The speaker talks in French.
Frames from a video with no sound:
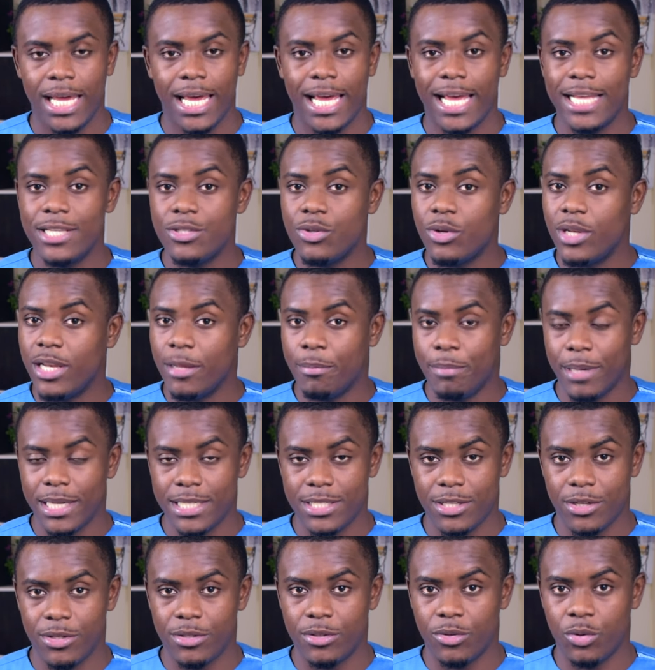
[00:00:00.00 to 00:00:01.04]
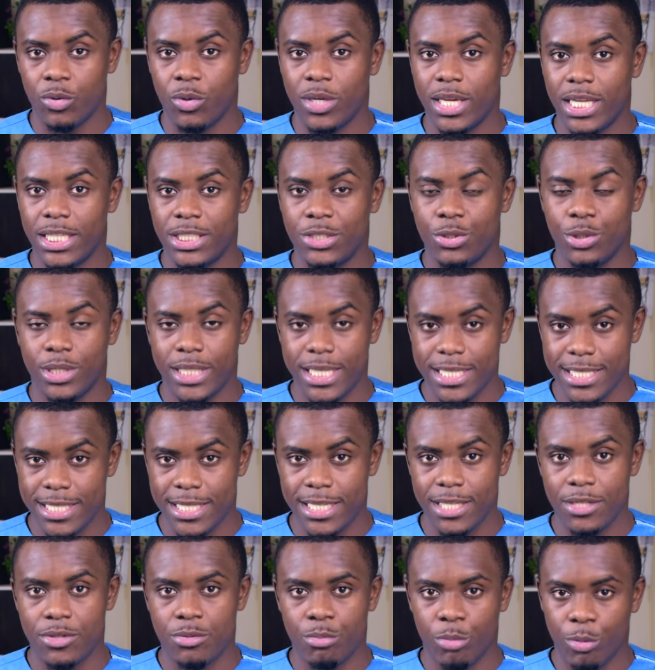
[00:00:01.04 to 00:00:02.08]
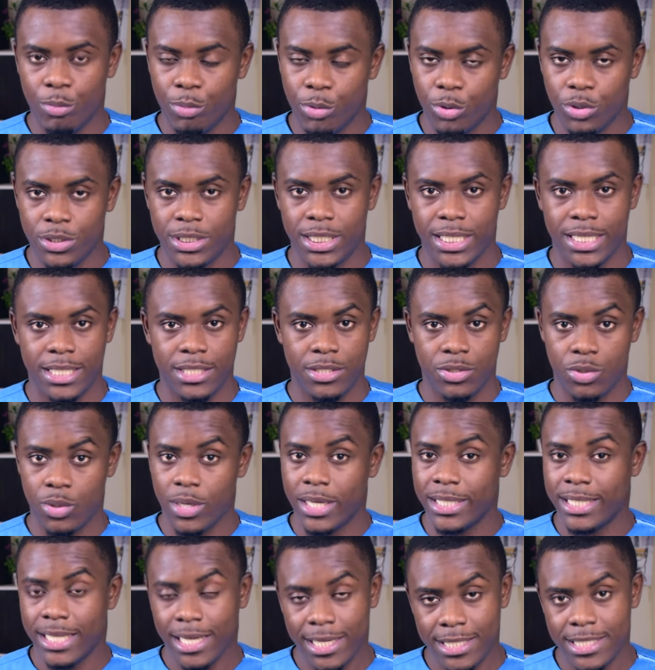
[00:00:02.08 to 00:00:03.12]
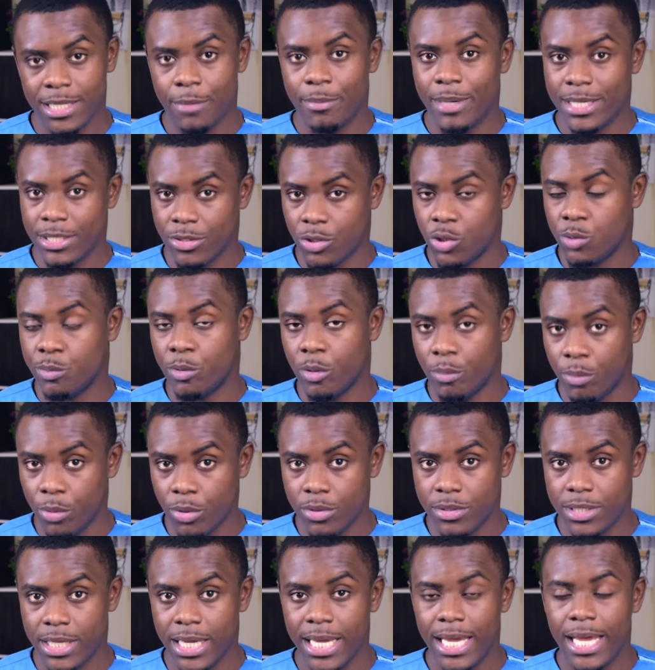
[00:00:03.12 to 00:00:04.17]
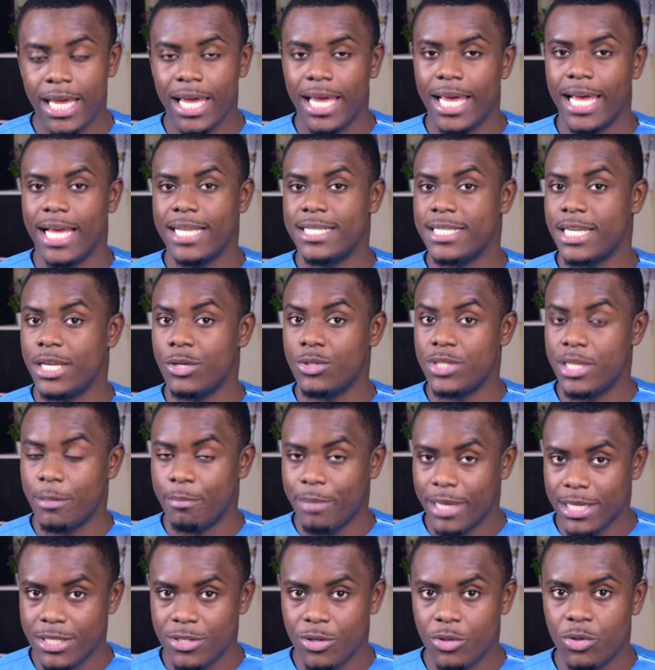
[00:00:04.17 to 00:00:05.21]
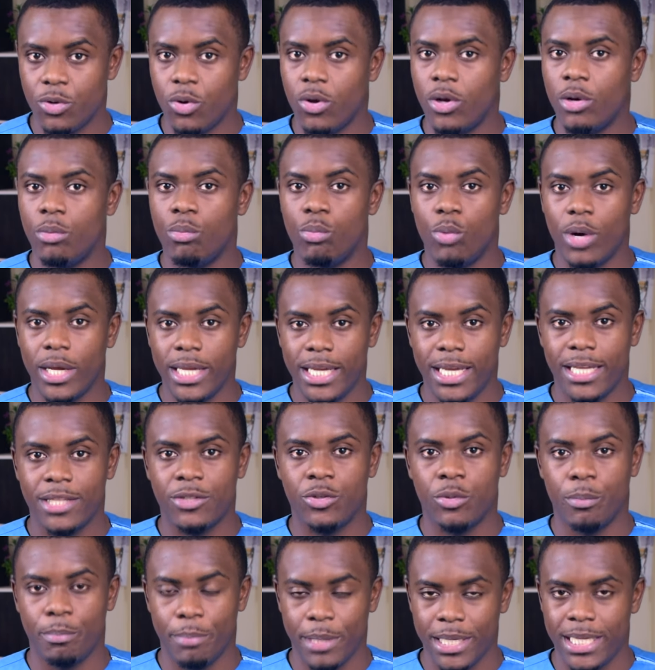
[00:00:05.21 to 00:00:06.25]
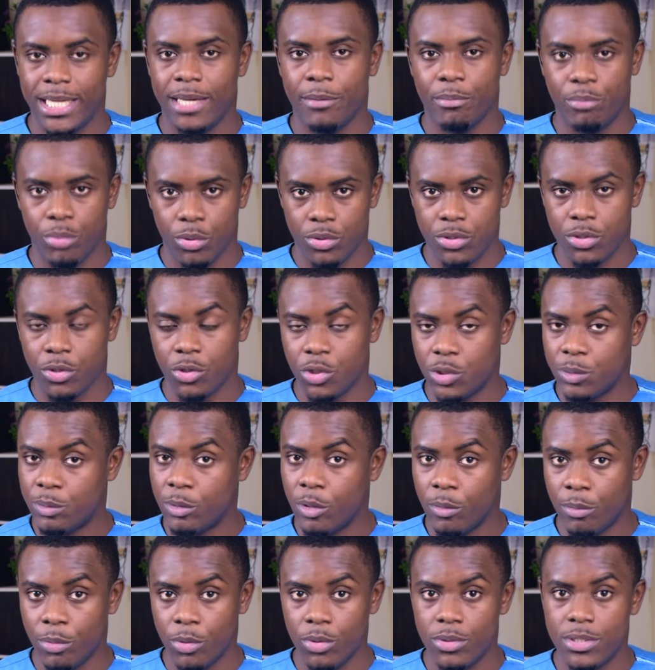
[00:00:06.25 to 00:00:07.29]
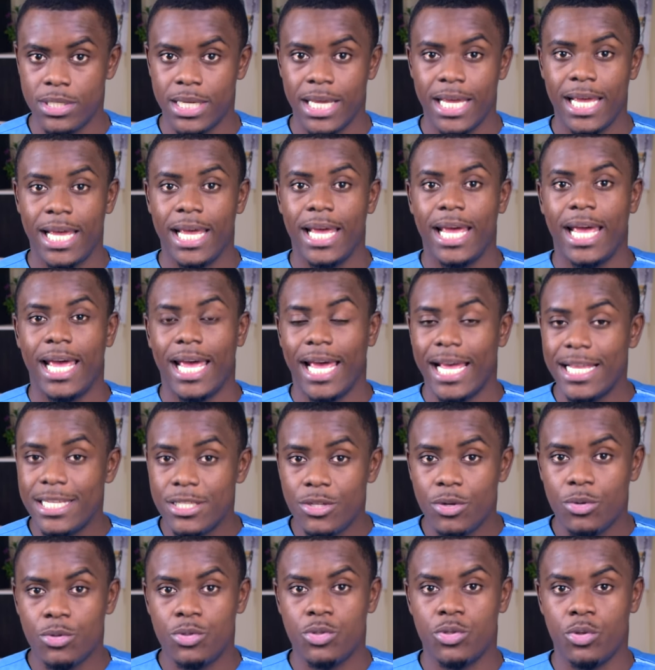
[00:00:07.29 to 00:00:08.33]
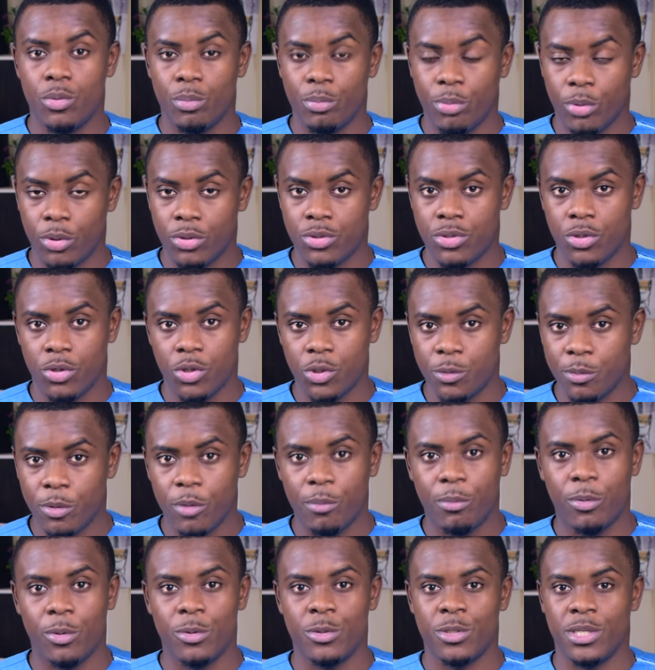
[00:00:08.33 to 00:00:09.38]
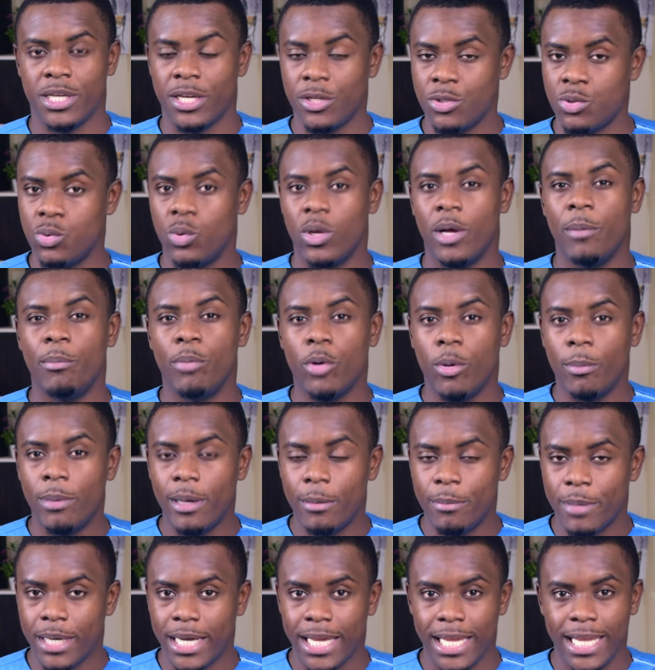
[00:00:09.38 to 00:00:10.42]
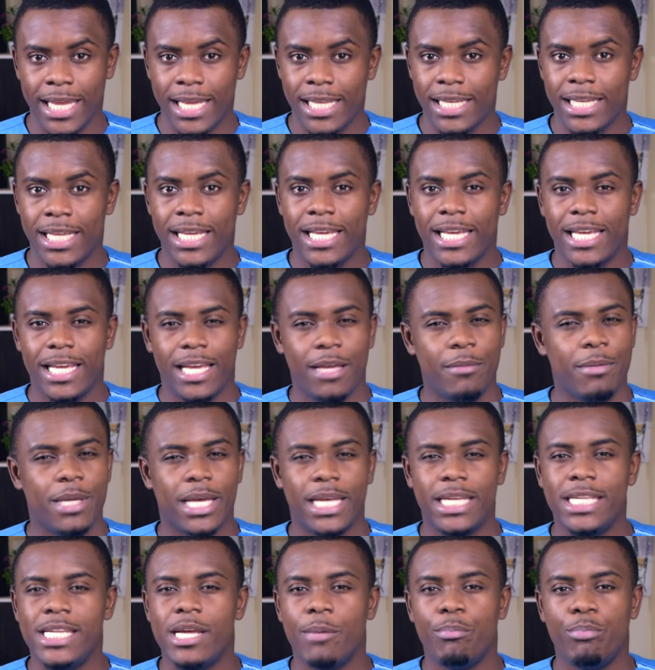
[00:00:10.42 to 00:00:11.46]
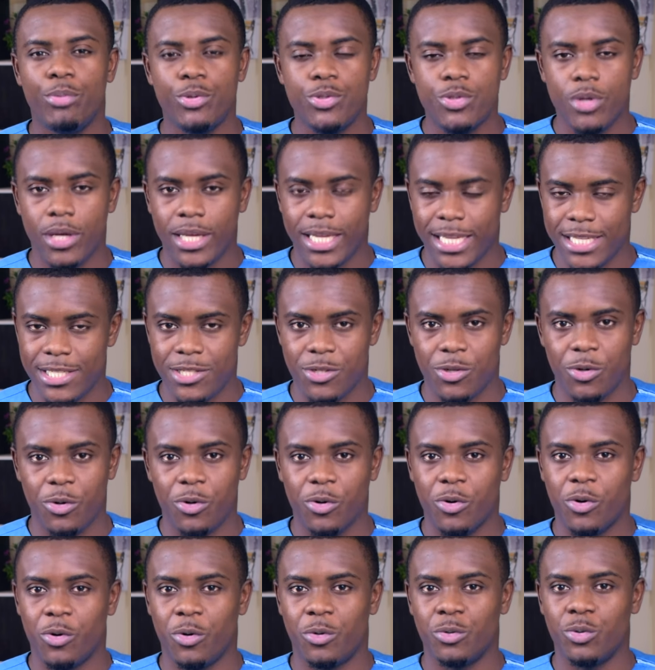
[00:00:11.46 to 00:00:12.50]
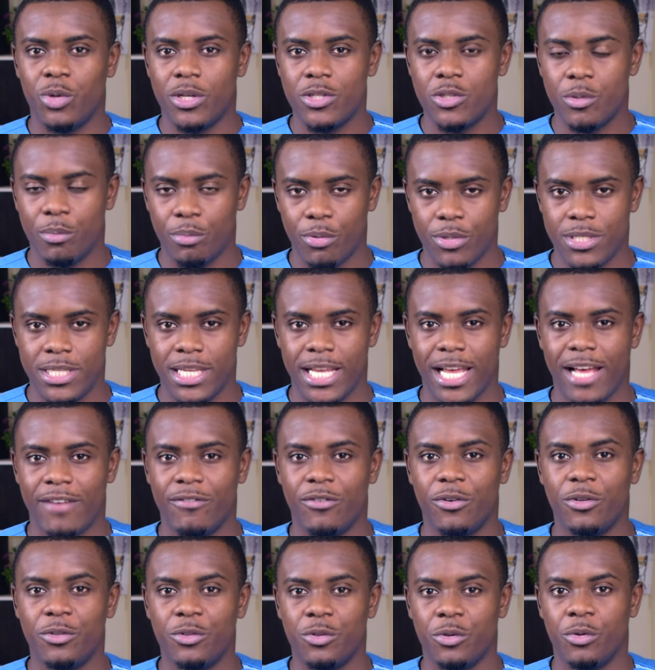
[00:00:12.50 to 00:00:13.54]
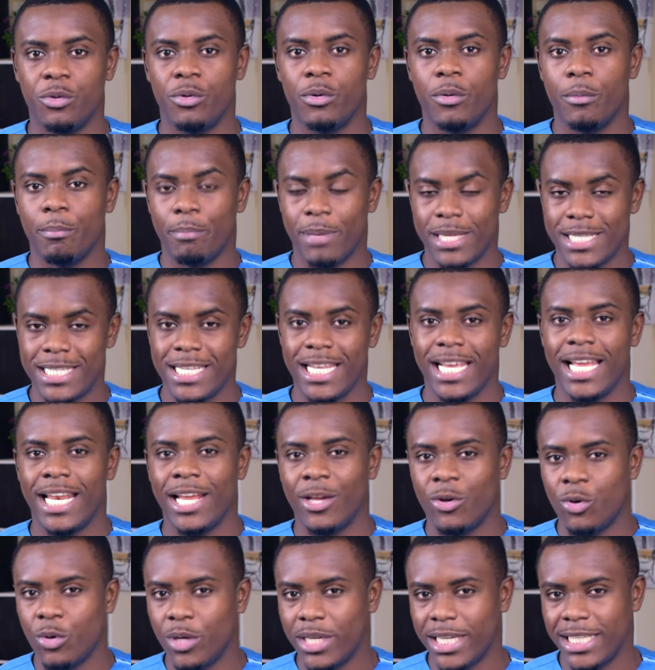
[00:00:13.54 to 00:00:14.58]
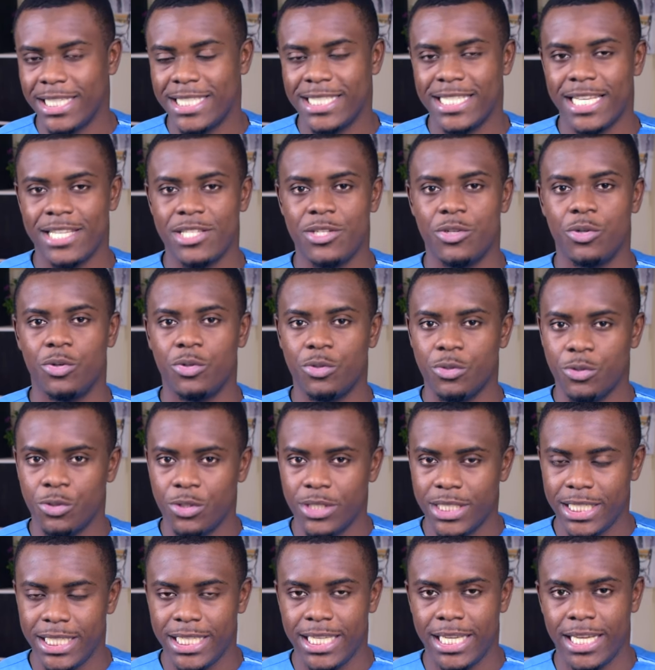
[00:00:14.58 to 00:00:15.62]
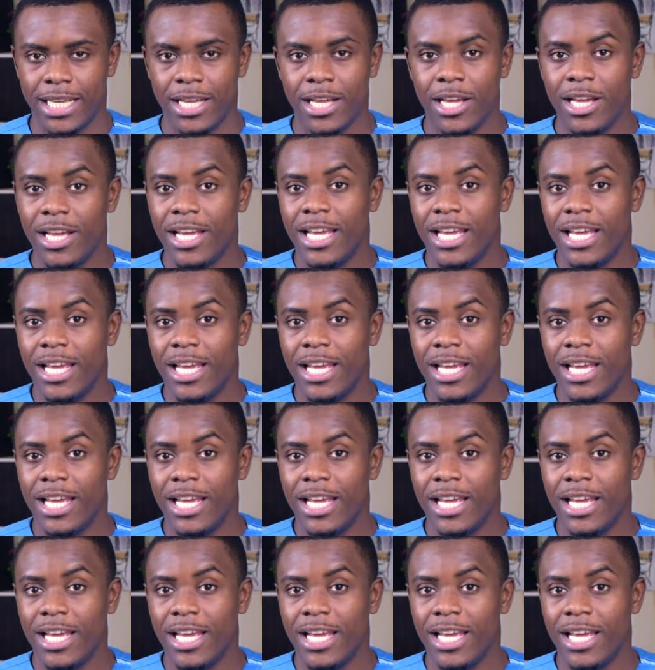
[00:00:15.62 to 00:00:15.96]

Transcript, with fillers: Est-ce que les personnes auxquelles je destine mon projet sont intéressées par ce que je propose est-ce que ces personnes ont le moyen de payer pour ce que je propose Est-ce que ce, ce, que je propose résout un problème réel Eh bien, il y a plusieurs questions qu'on doit se poser avant de passer à la concrétisation d'une idée.